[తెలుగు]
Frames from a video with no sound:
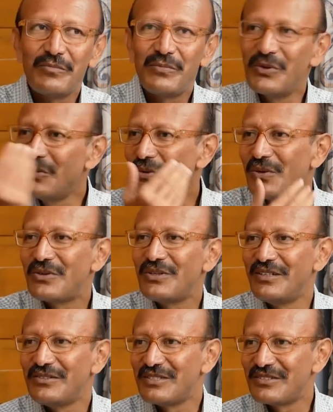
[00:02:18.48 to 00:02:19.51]
పురుగులు
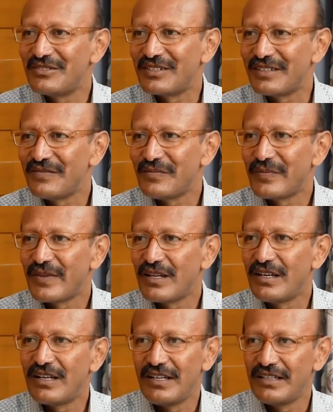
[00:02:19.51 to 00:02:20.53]
కొన్ని వస్తుంటాయి
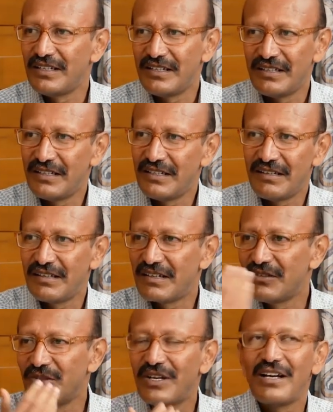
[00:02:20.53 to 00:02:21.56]
లేదా
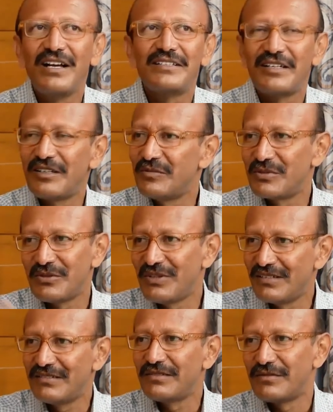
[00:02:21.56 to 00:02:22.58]
కొన్ని కాగితాలు ఇప్పుడు
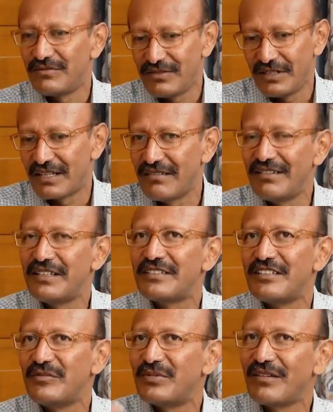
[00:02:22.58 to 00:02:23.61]
వాళ్ళు ఇట్లా
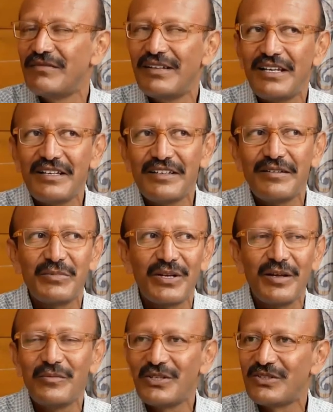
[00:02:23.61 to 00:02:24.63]
వేసినప్పుడు అవి వెళ్ళినప్పుడు
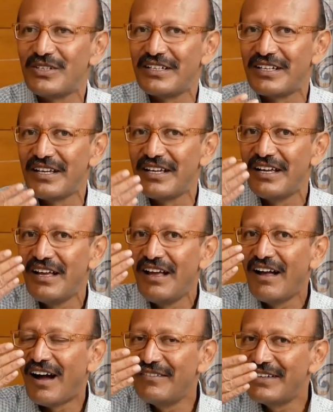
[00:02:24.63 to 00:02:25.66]
ఏమవుతుందంటే
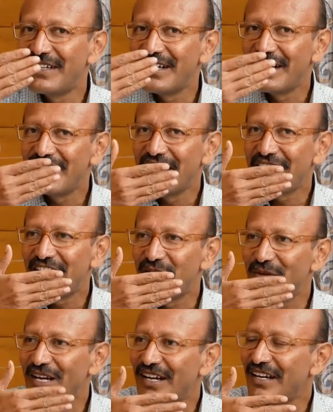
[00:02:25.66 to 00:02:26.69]
అవి కనుక
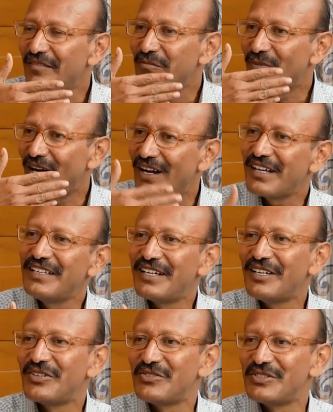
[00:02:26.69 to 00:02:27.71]
కెమెరాకి బాగా
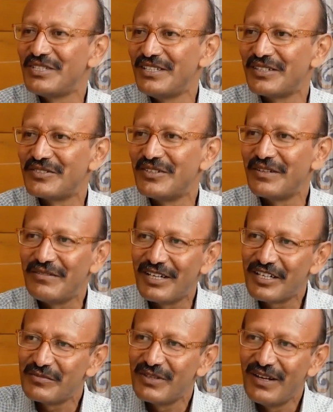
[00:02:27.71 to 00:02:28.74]
దగ్గరకు
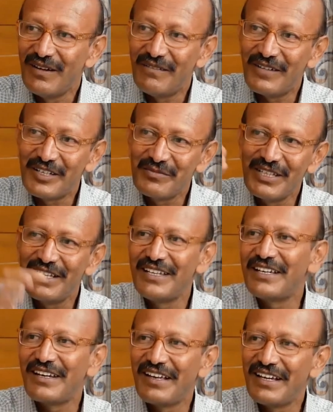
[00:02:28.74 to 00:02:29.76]
వచ్చినాయి వాటి మీద
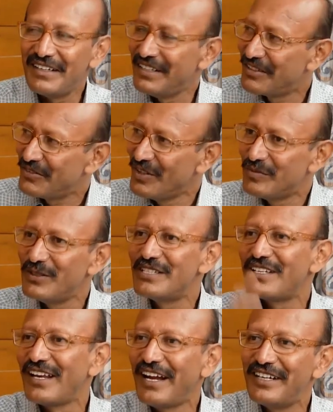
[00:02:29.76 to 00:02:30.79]
ఏదన్నా ఇటువైపు
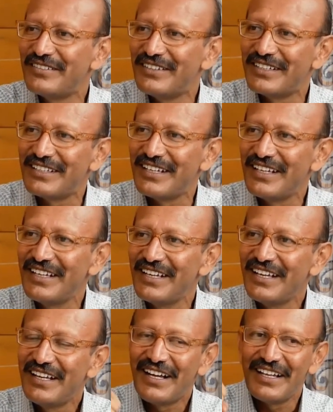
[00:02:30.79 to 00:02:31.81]
నుంచి లైట్ పడితే
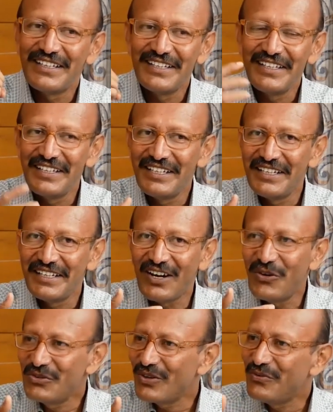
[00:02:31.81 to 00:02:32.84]
అది
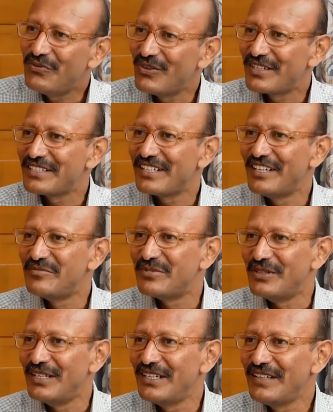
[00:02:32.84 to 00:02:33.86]
అవుట్ ఆఫ్ ఫోకస్
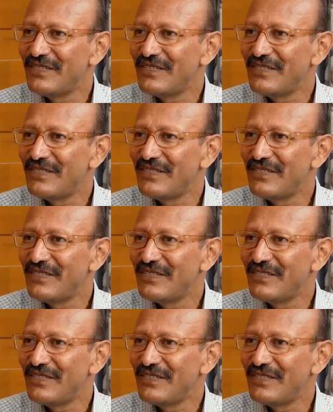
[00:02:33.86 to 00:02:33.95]
అయిపోయి